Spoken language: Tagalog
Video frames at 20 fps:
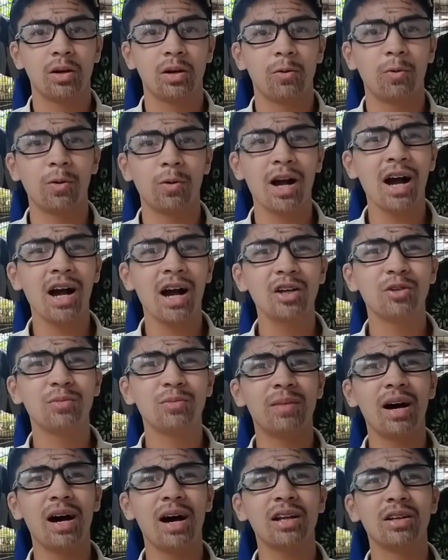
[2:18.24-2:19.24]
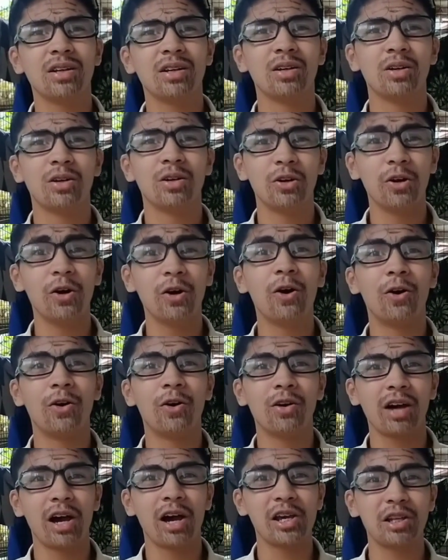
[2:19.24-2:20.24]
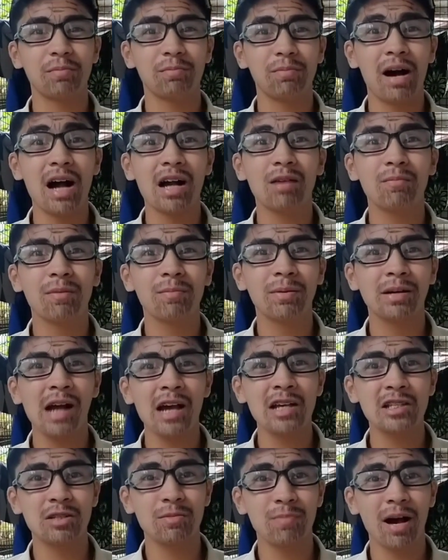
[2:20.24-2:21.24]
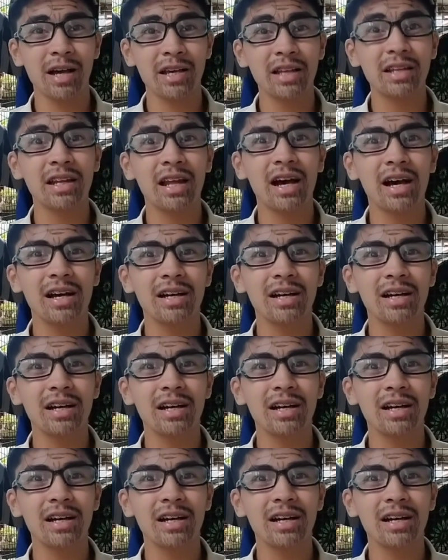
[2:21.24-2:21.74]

Walang ano man. Oh, kayo nang bahagang magpagay sa mga yan, ha?